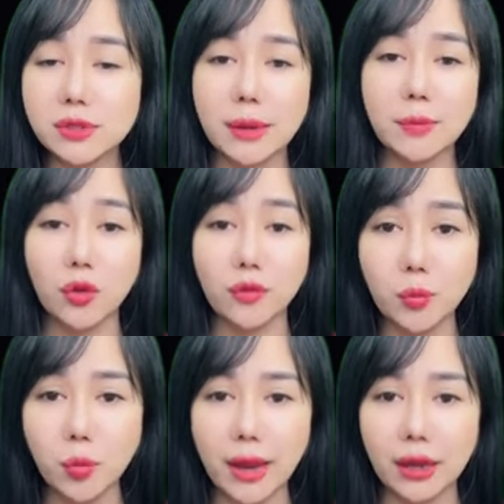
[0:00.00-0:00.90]
Hắn sợ
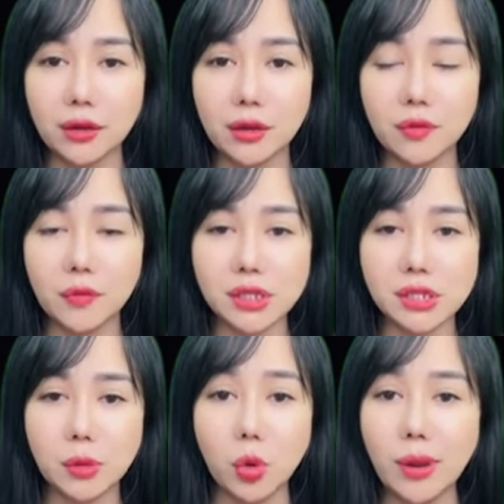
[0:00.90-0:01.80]
rằng nếu
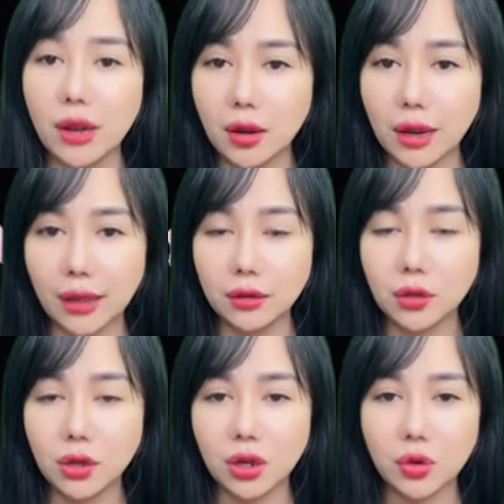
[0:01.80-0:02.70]
bản thân còn không chịu
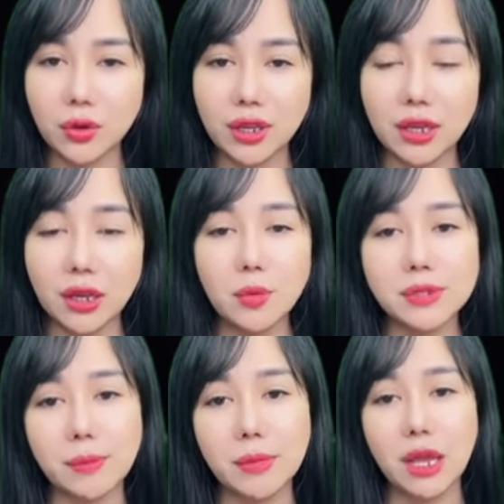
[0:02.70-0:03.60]
làm gì
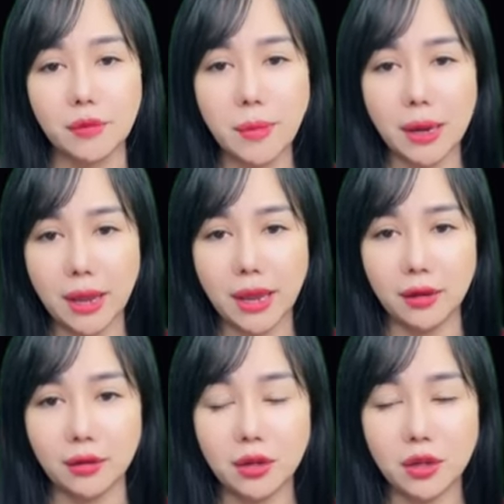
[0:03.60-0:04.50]
thì ngay cả cơ hội
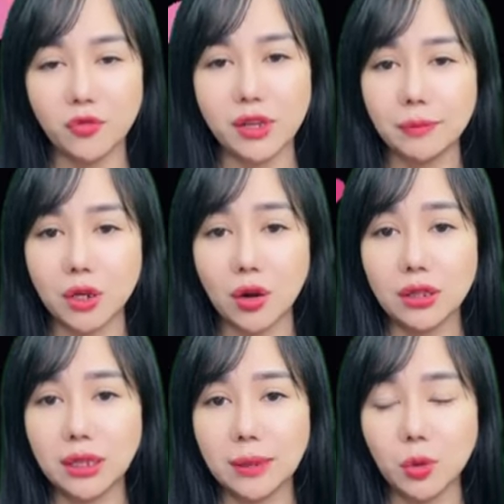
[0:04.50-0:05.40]
tiếp cận cũng không
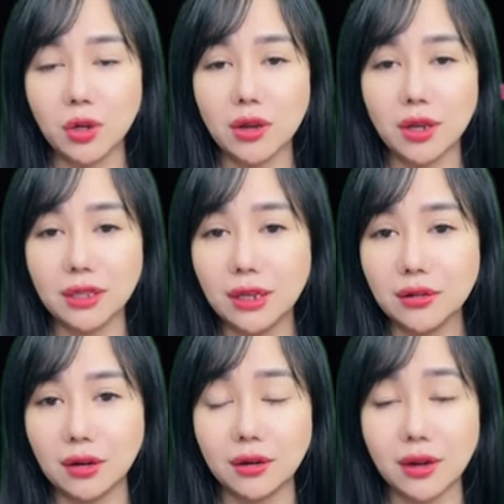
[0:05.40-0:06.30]
có. Trước câu
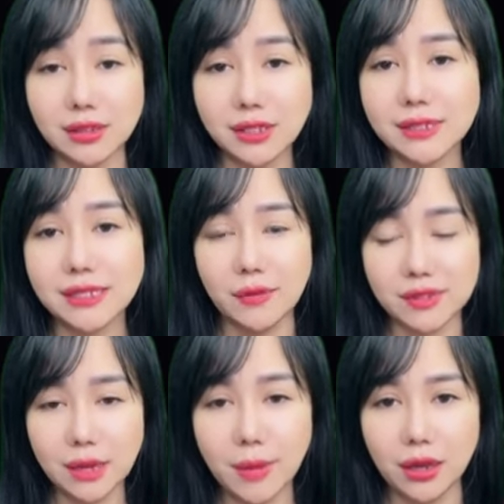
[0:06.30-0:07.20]
hỏi của hắn, cô
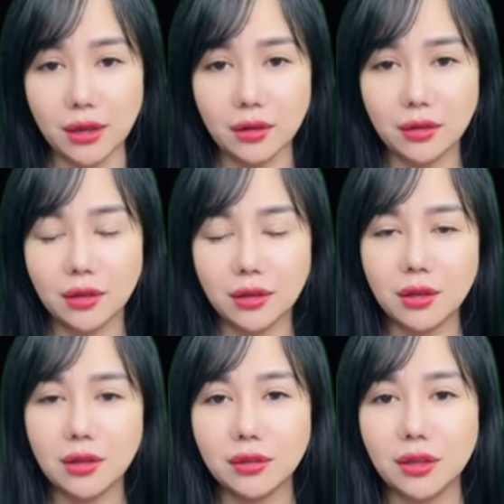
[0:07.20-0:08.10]
im lặng. Suy
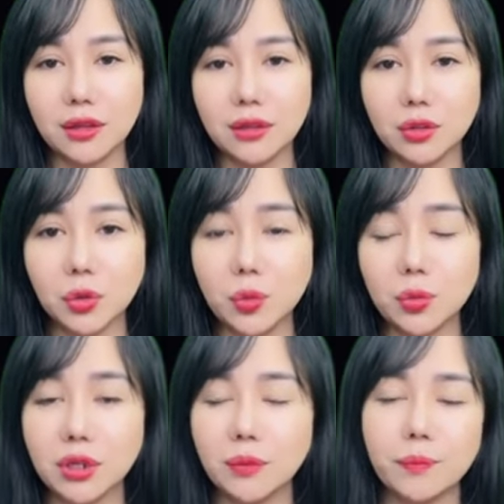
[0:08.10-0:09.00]
cho cùng, tâm
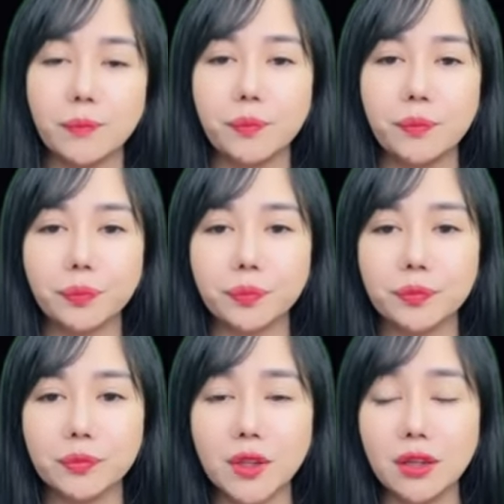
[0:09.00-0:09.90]
trí cô lúc này
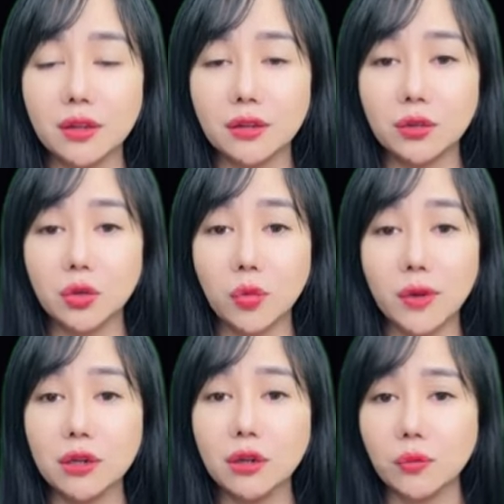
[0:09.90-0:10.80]
trống rỗng,
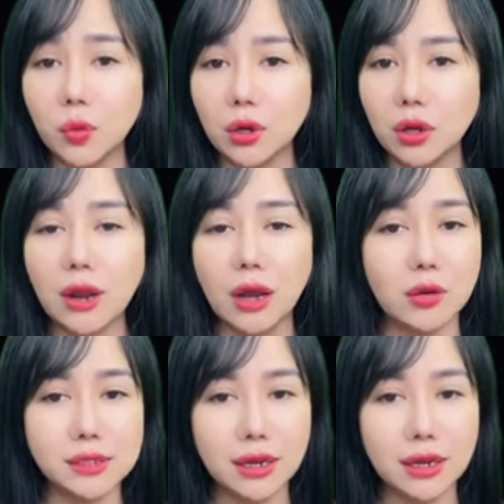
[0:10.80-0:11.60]
không nghĩ được gì nhiều.